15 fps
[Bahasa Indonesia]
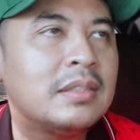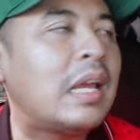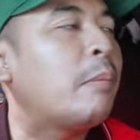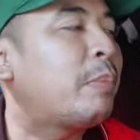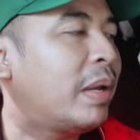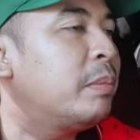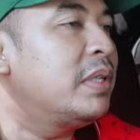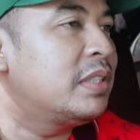
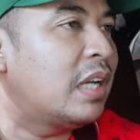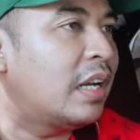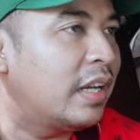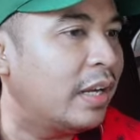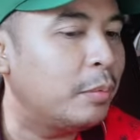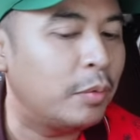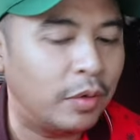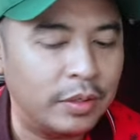sampai bisa
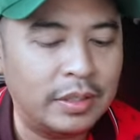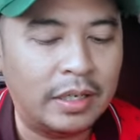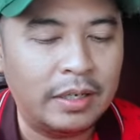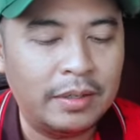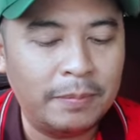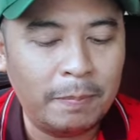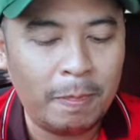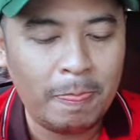deh pokoknya
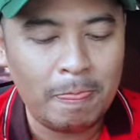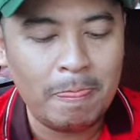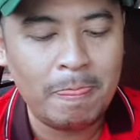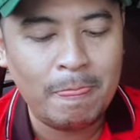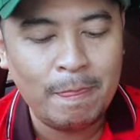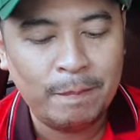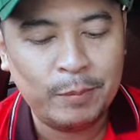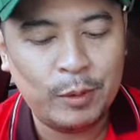ah mm -mm.
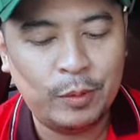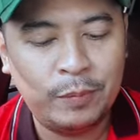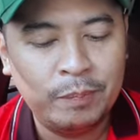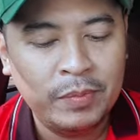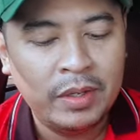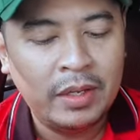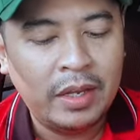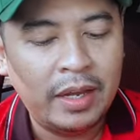benar.
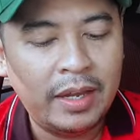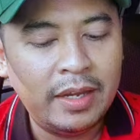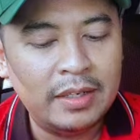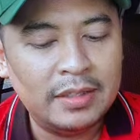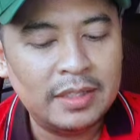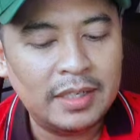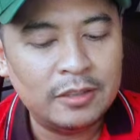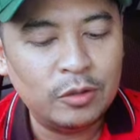
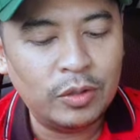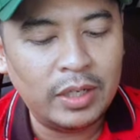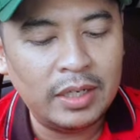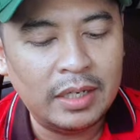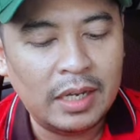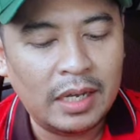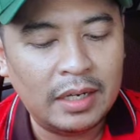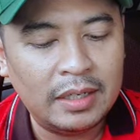Hei, saya
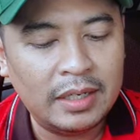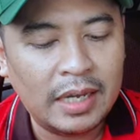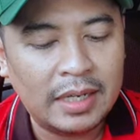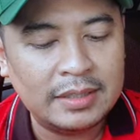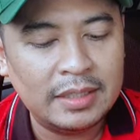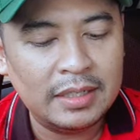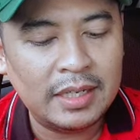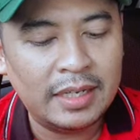curiga dia
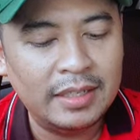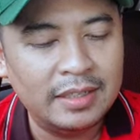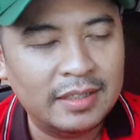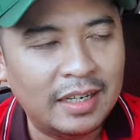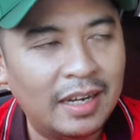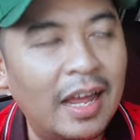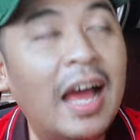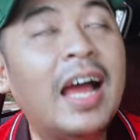aslinya
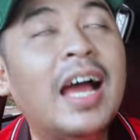Intel.